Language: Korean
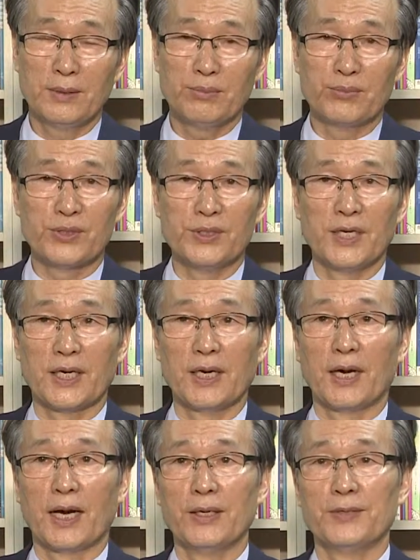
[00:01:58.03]
무슨
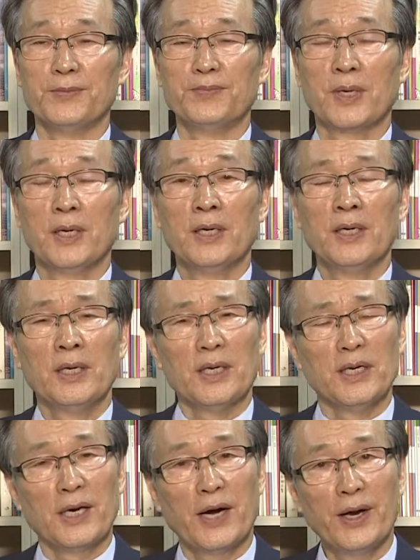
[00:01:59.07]
얘기인가요?
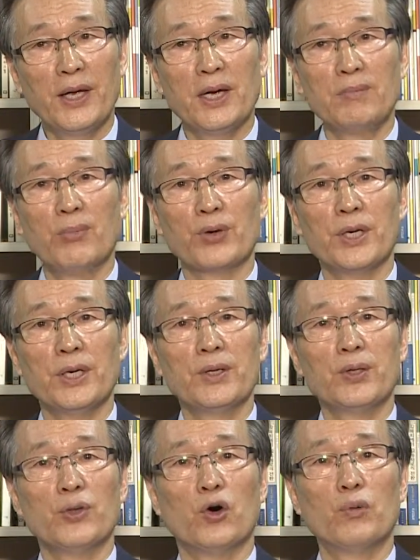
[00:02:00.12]
인간의 행복이
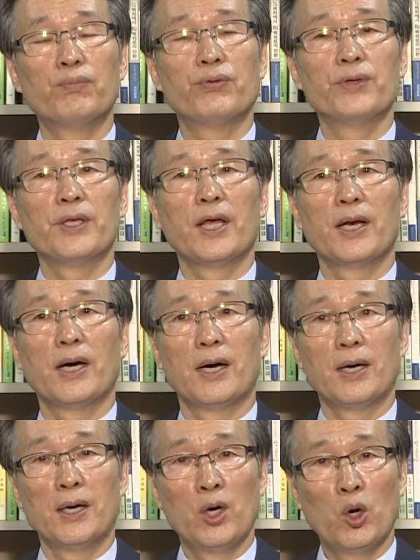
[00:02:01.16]
높은 데나